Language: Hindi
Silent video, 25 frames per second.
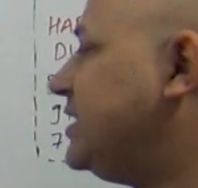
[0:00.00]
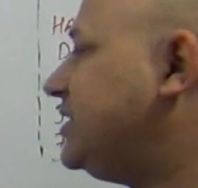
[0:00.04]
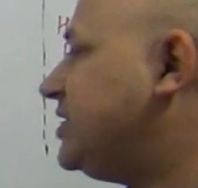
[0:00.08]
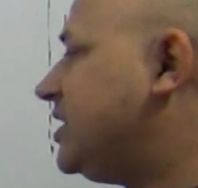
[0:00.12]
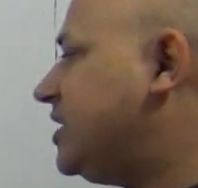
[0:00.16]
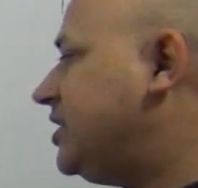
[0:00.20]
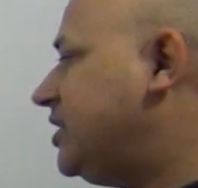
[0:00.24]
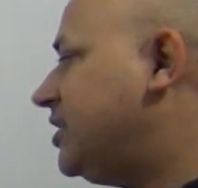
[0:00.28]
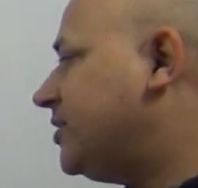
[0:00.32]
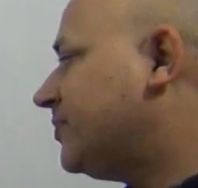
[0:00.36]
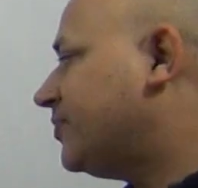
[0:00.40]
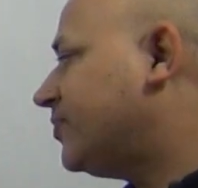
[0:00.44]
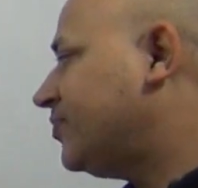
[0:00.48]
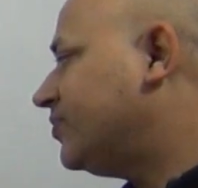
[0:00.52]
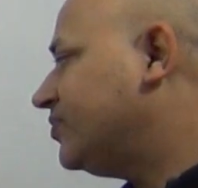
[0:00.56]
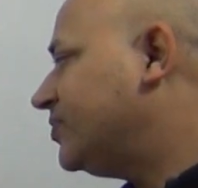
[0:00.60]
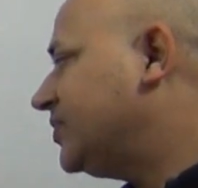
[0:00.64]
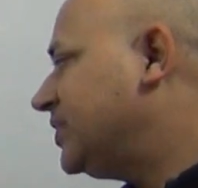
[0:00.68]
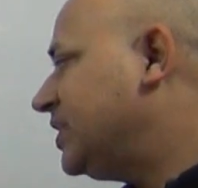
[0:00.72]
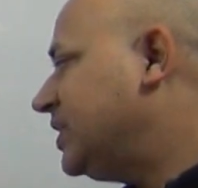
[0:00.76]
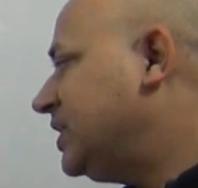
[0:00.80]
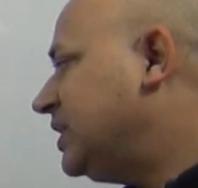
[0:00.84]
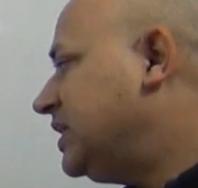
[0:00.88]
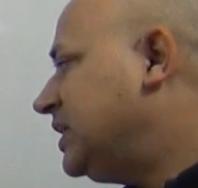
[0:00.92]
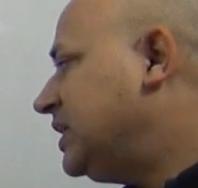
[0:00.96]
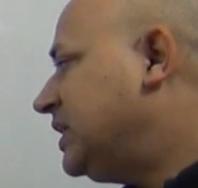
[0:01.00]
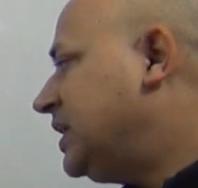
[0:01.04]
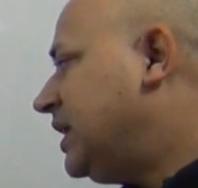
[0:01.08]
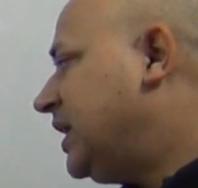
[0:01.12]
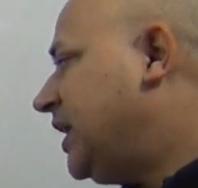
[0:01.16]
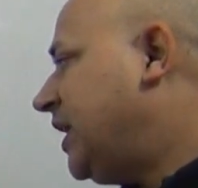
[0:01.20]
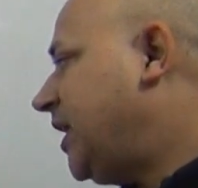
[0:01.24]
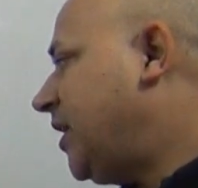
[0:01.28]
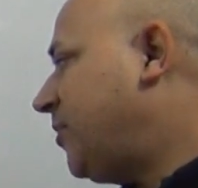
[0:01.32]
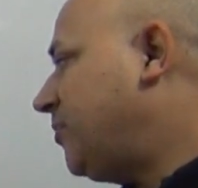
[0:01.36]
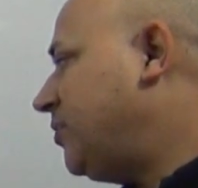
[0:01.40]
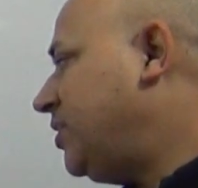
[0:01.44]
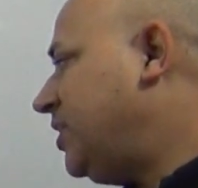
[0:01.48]
चाहिए
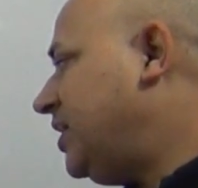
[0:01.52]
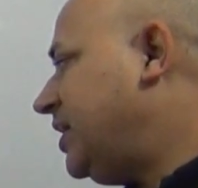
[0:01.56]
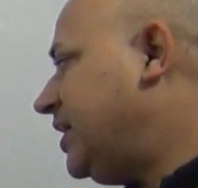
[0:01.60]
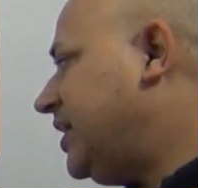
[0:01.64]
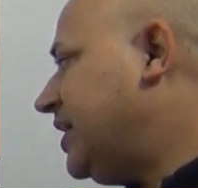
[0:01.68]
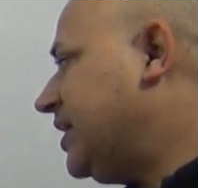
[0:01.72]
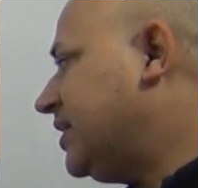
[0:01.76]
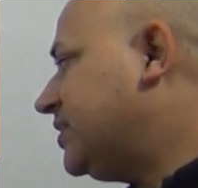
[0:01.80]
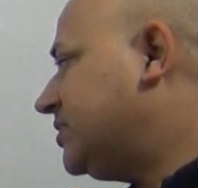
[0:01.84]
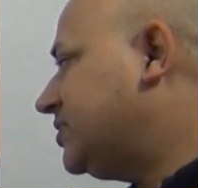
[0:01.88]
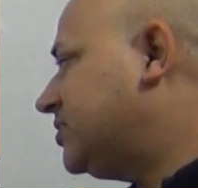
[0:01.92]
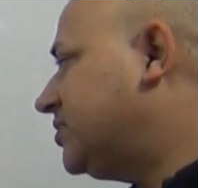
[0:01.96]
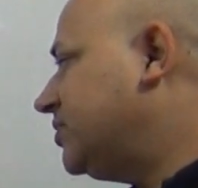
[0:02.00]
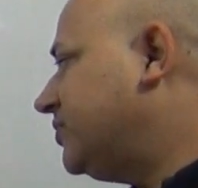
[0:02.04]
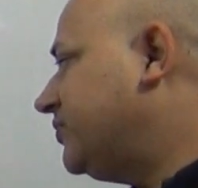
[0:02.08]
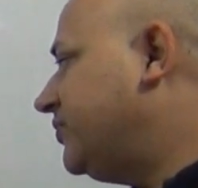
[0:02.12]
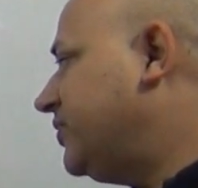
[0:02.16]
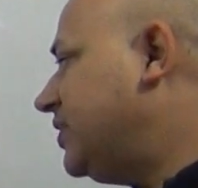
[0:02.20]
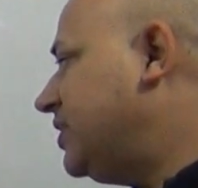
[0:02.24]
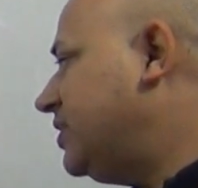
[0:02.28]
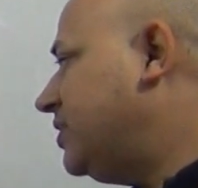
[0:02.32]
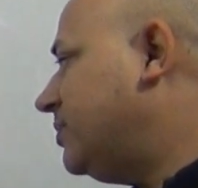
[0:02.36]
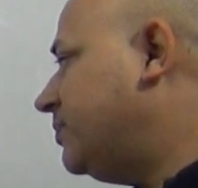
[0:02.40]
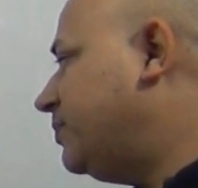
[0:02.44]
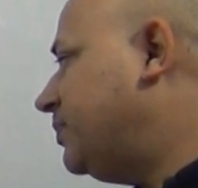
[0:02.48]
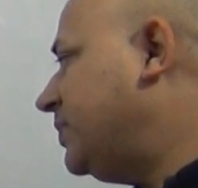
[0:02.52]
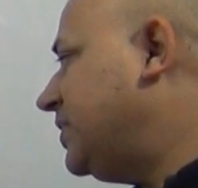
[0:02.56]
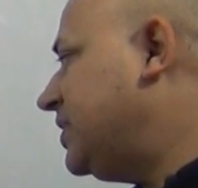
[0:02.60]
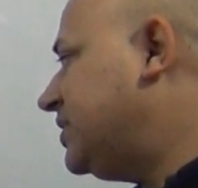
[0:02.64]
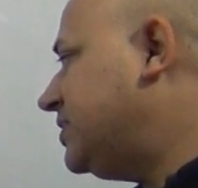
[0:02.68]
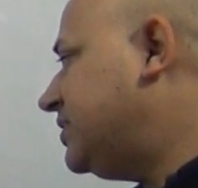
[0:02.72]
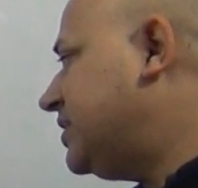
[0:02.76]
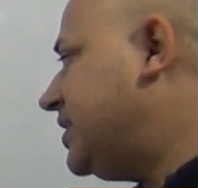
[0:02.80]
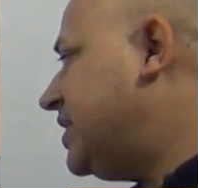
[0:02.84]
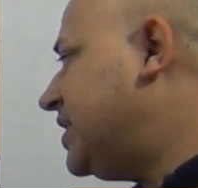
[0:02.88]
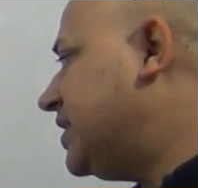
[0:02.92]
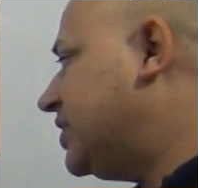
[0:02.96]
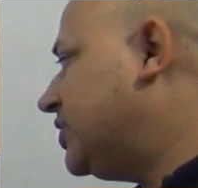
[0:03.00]
हमें एक्स वन
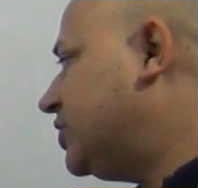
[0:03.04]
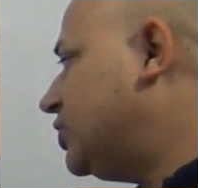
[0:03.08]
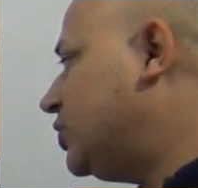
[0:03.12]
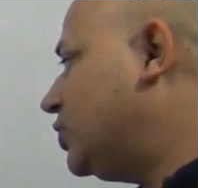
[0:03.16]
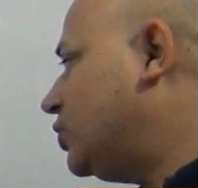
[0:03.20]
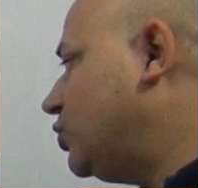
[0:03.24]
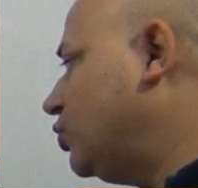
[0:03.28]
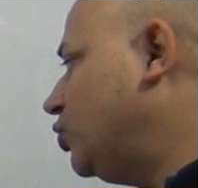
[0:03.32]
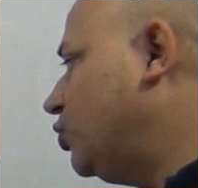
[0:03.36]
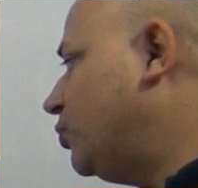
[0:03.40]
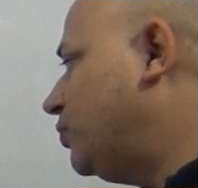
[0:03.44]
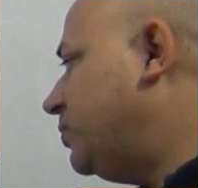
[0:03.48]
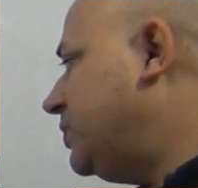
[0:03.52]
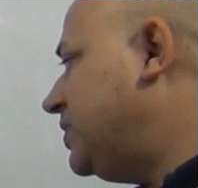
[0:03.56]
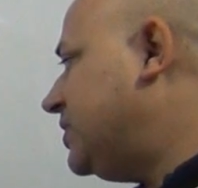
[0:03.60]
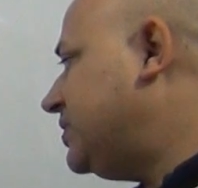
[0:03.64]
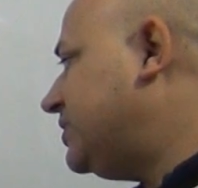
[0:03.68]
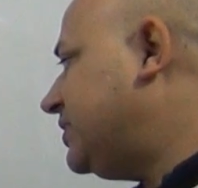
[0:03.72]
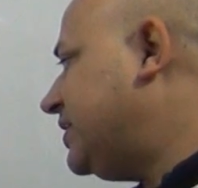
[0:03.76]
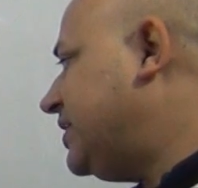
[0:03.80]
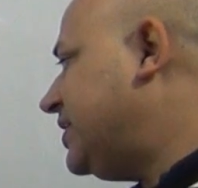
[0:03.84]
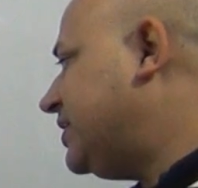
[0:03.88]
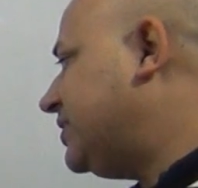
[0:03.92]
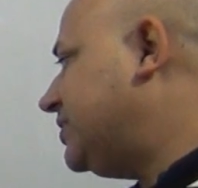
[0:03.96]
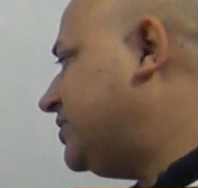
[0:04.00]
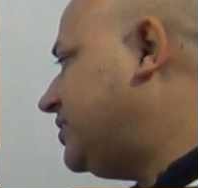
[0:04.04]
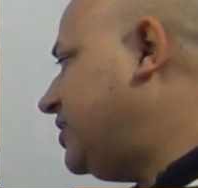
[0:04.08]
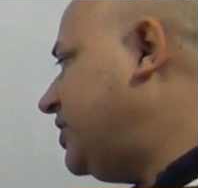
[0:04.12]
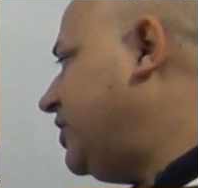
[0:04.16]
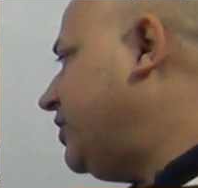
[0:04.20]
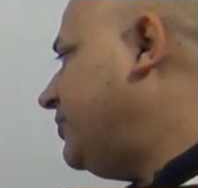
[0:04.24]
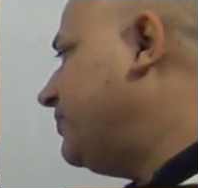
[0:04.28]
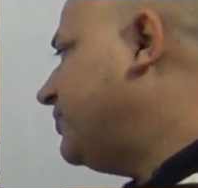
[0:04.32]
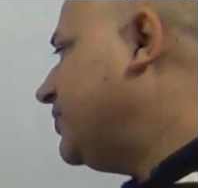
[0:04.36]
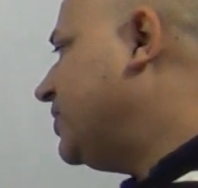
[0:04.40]
प्लस एक्स टू प्लस एक्स थ्री